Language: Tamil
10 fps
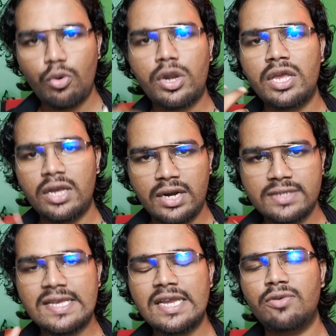ஒர்க்கிங்கான
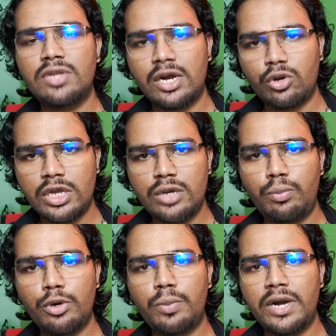ஸ்கீலை வந்து அங்கே
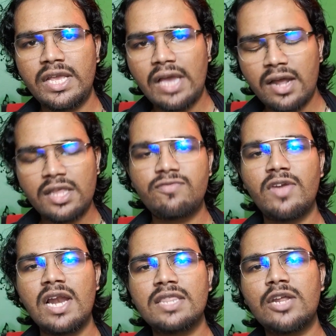இன்புட் பண்ணி யாராவது
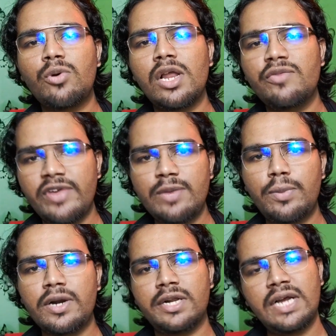வேலை தருவாங்களான்னு
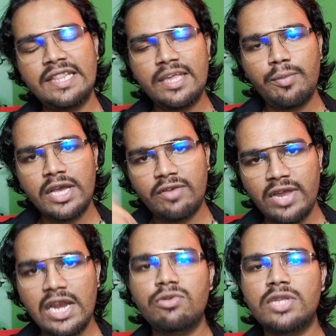வெயிட் பண்ணுறாங்க அதேமாதிரி அங்கே
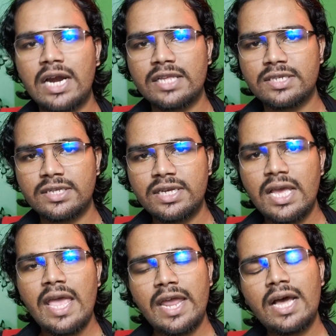வேலையும் வந்து கிடச்சிருது
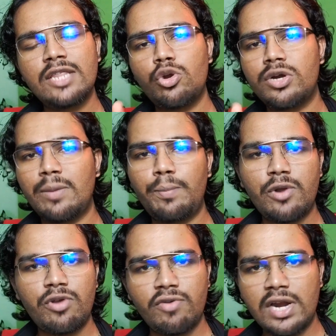ஏன்னா அது ஒரு
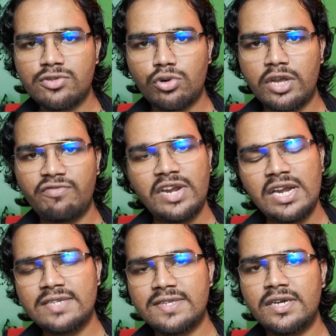டெம்பரவரி வேலைன்னு சொல்லிட்டேன்
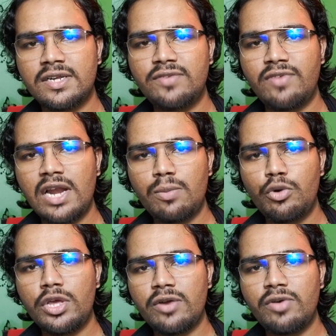ஃப்ரீலான்சிங்கிறது வேலை
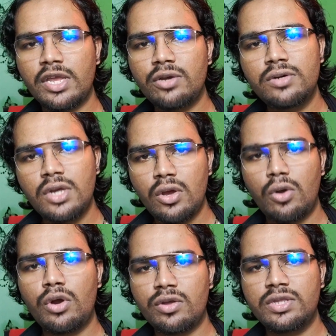முடிகிற வரைக்கும்
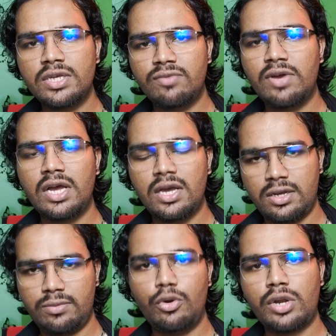உங்களுக்கு வந்து வே
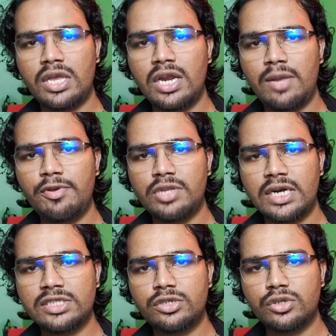ஒர்க்கிங் எல்லாமே வந்து
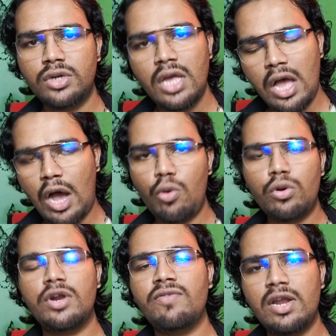கிடச்சிட்டு
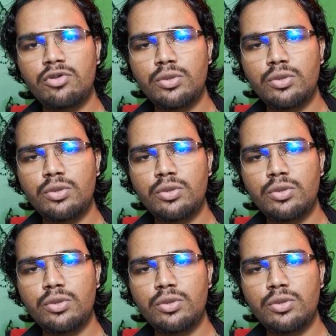அவங்களோட வேலை